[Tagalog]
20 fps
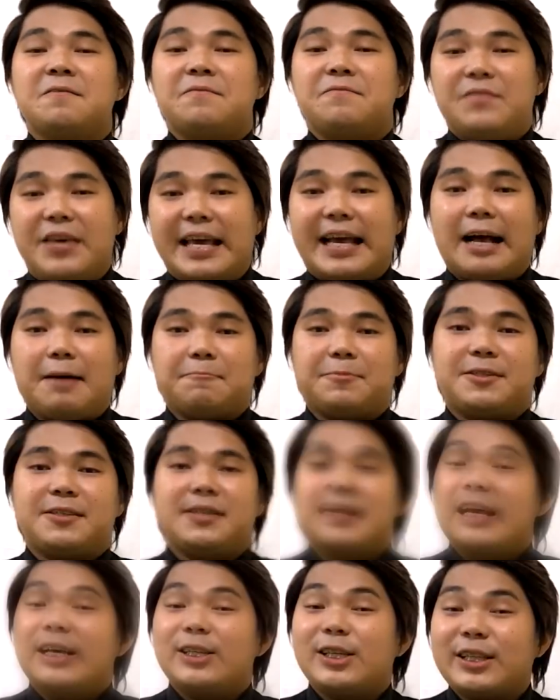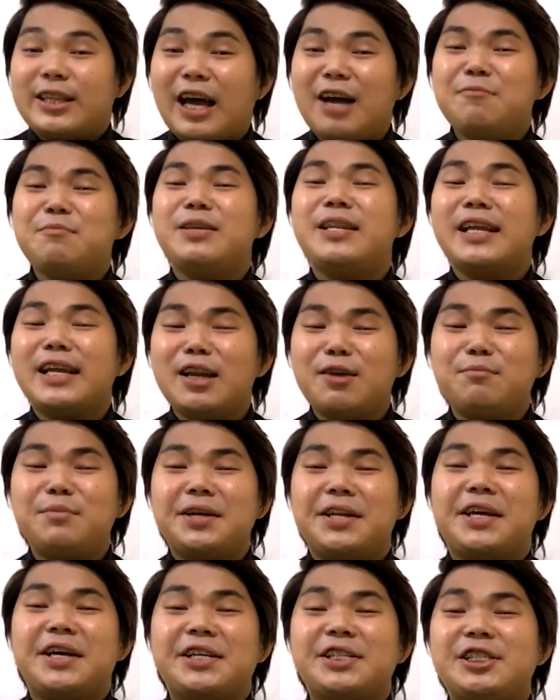V-caps. Sa dami ng
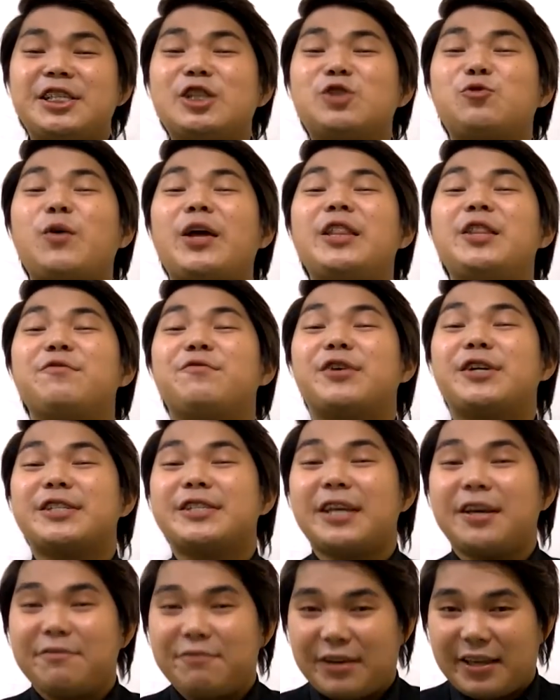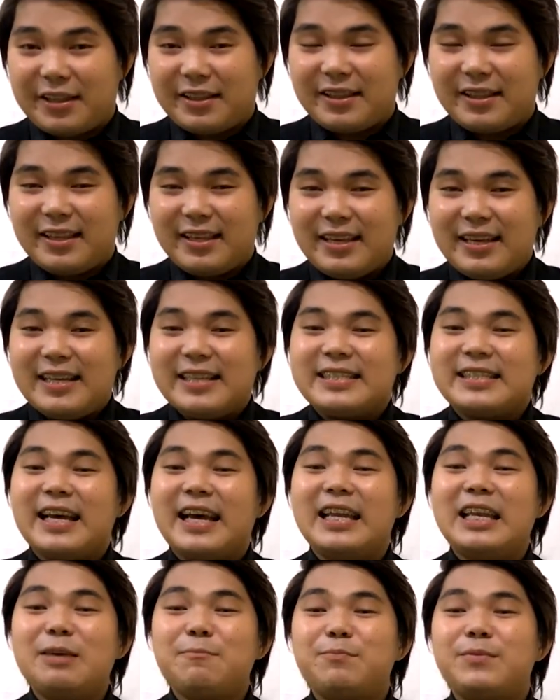laman ng C24-7, sa
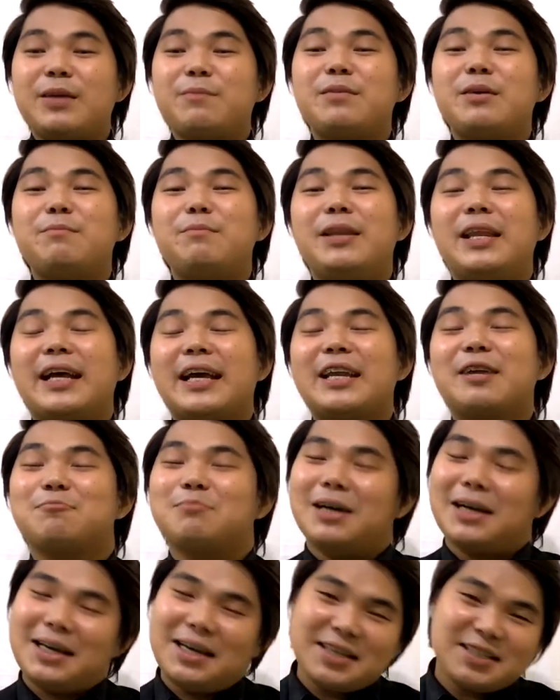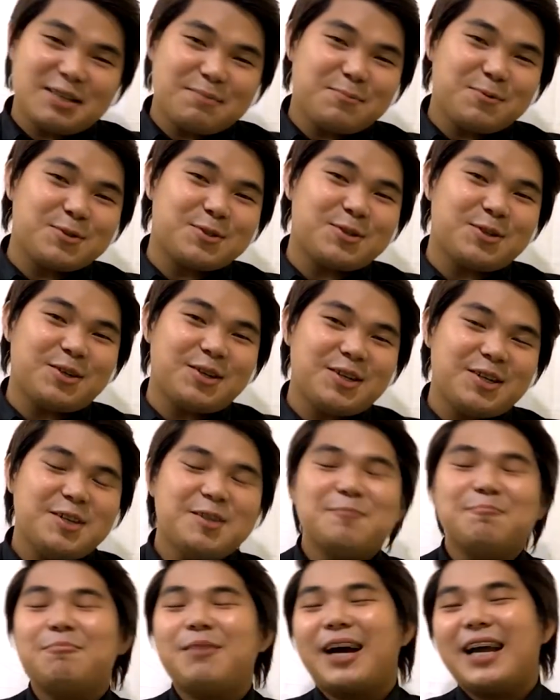halip na bibili ka ng magaling sa puso,
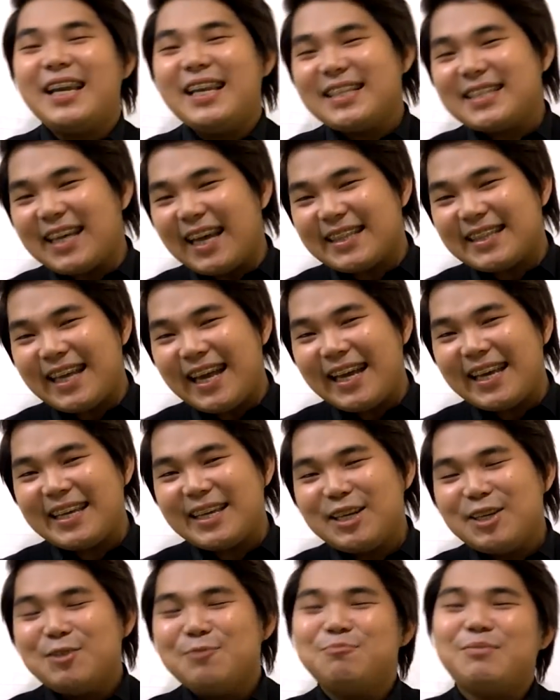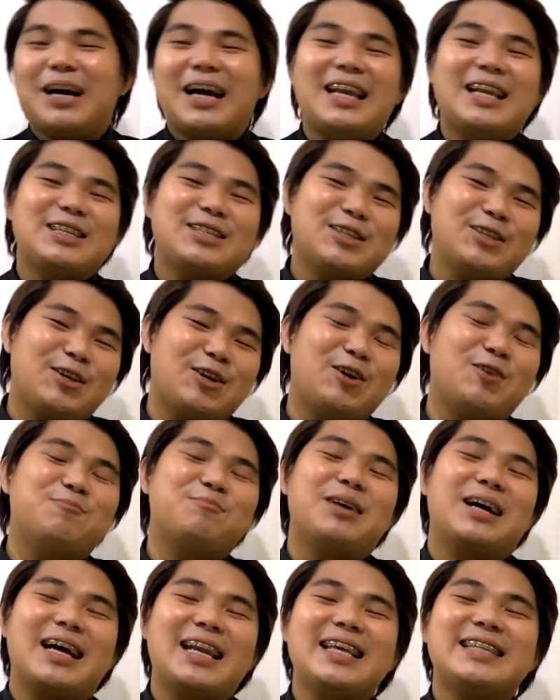magaling sa atay, magaling sa dugo,
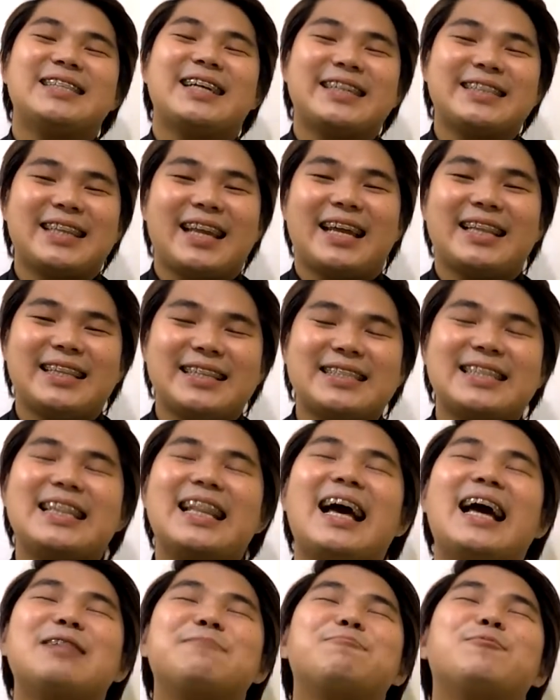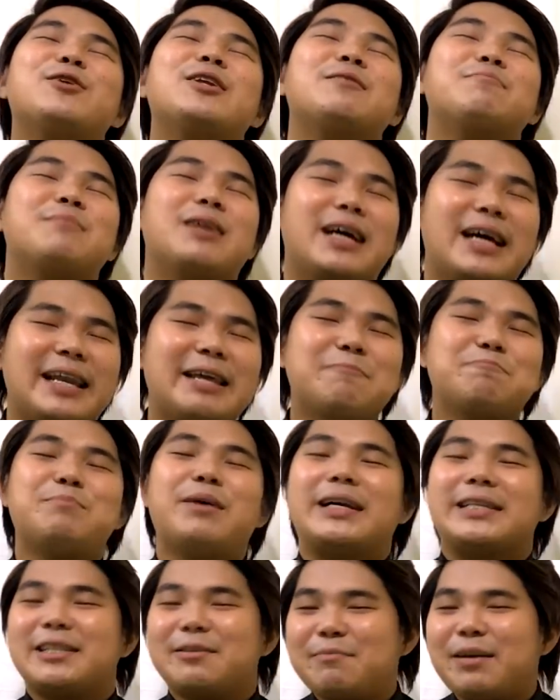magaling sa arthritis, lahat po ng magaling
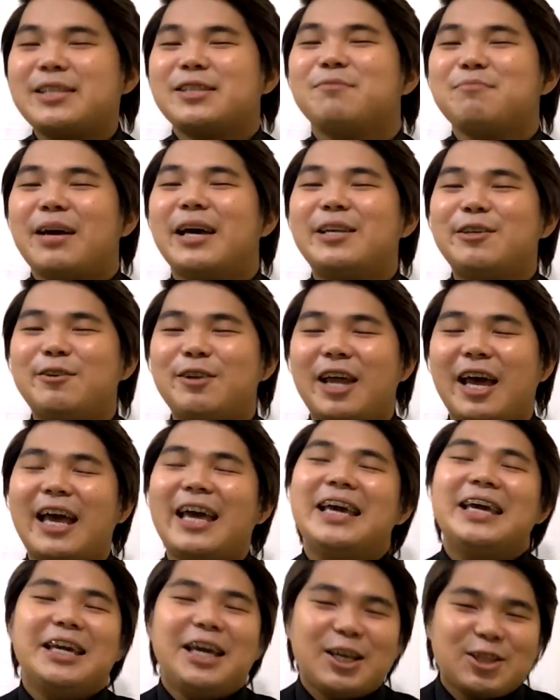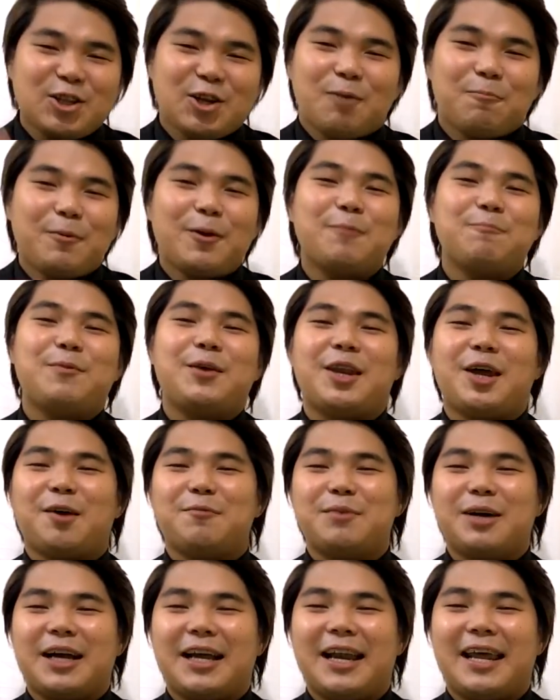pag samasamahin nyo na, ito na po yung
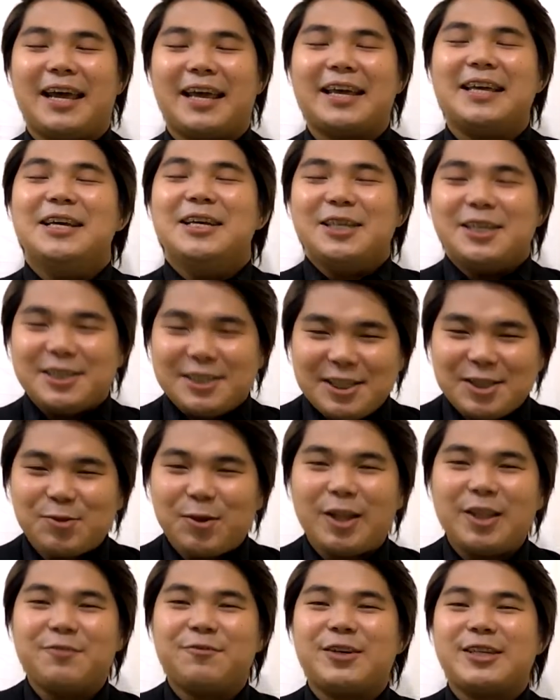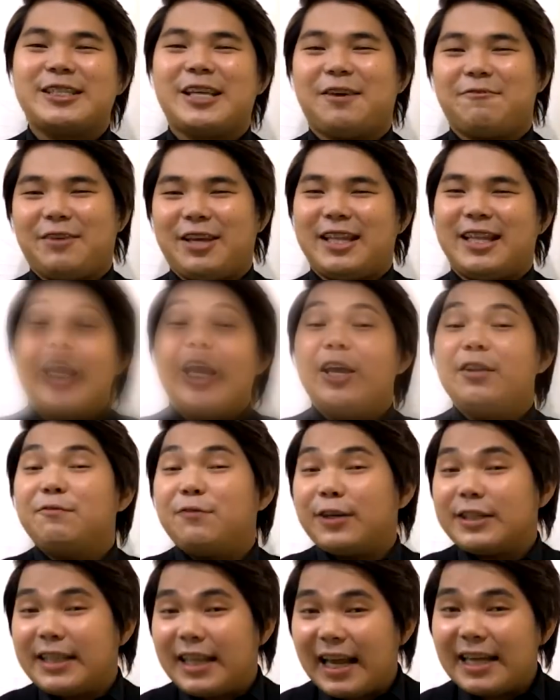pinakamagaling, si 24-7. And
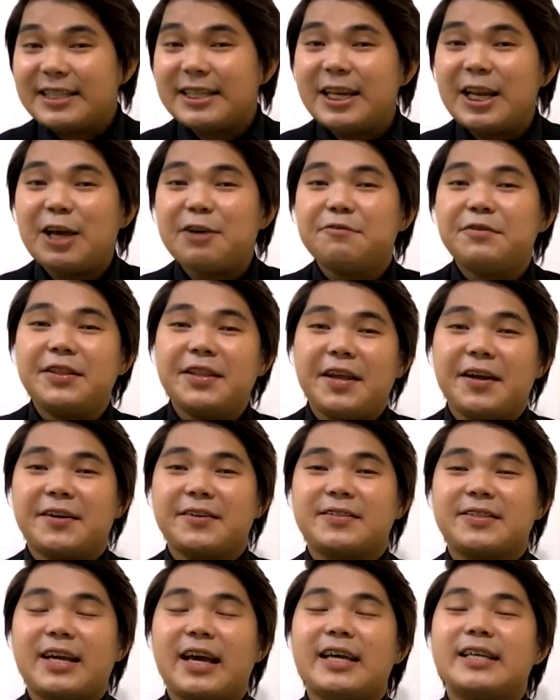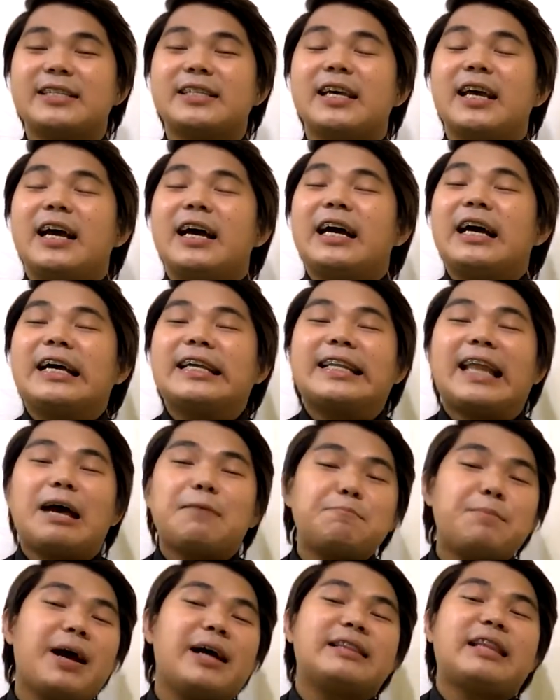for the last 11 years, guys,
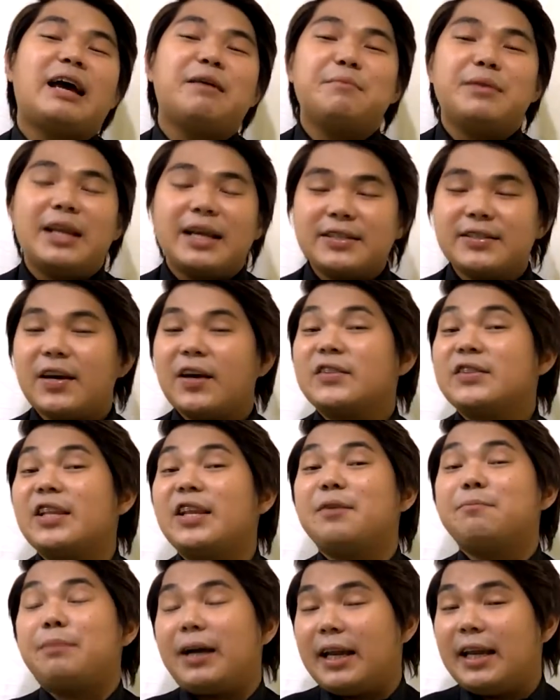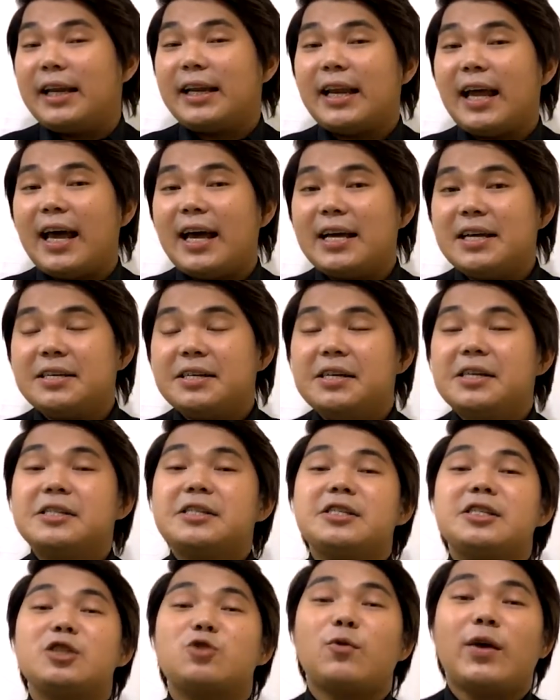napakadami ng sakit na napagaling na
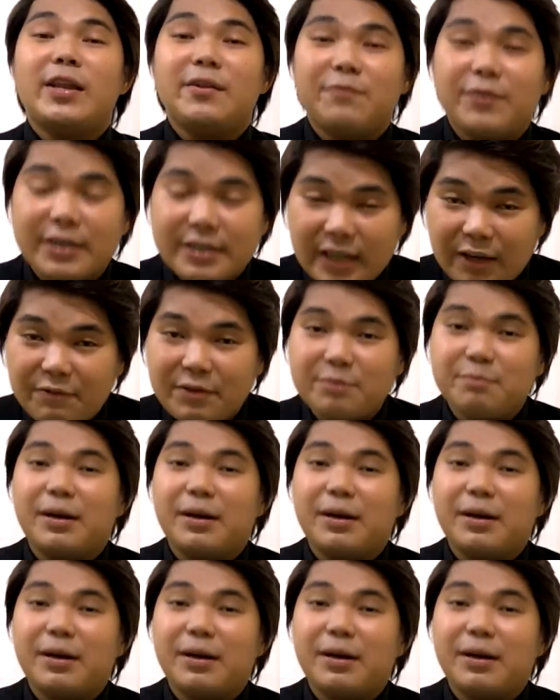si 24-7.